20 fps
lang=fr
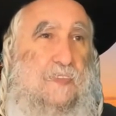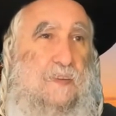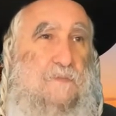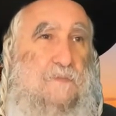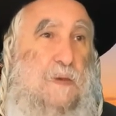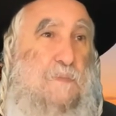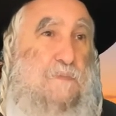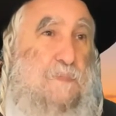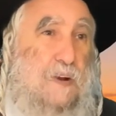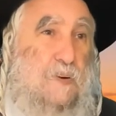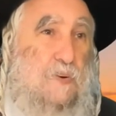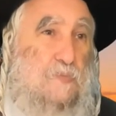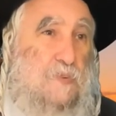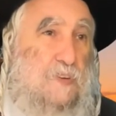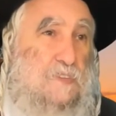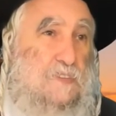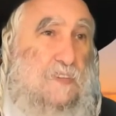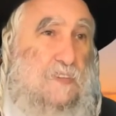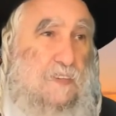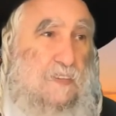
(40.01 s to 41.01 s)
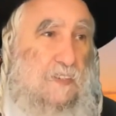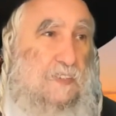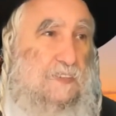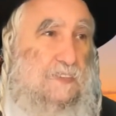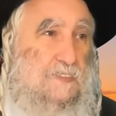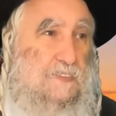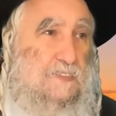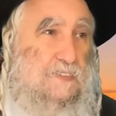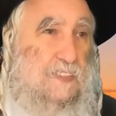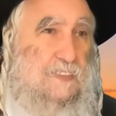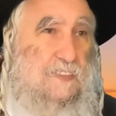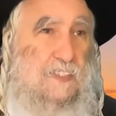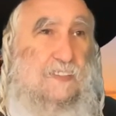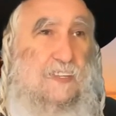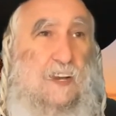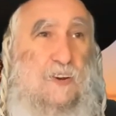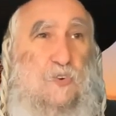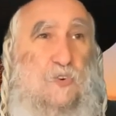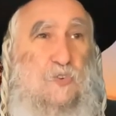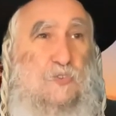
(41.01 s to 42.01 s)
Même pas commencé. C'est-à-dire,
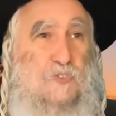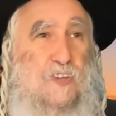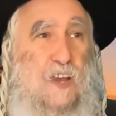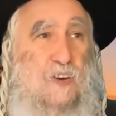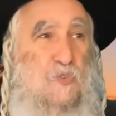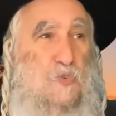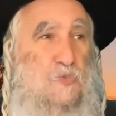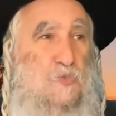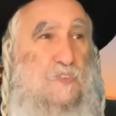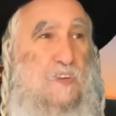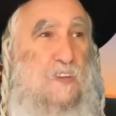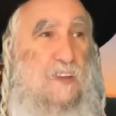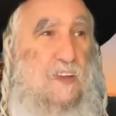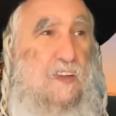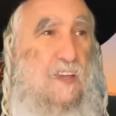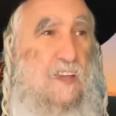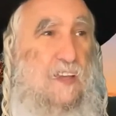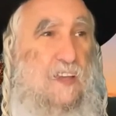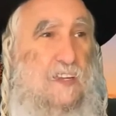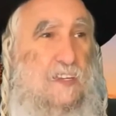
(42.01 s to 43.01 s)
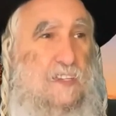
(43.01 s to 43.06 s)
d'un côté,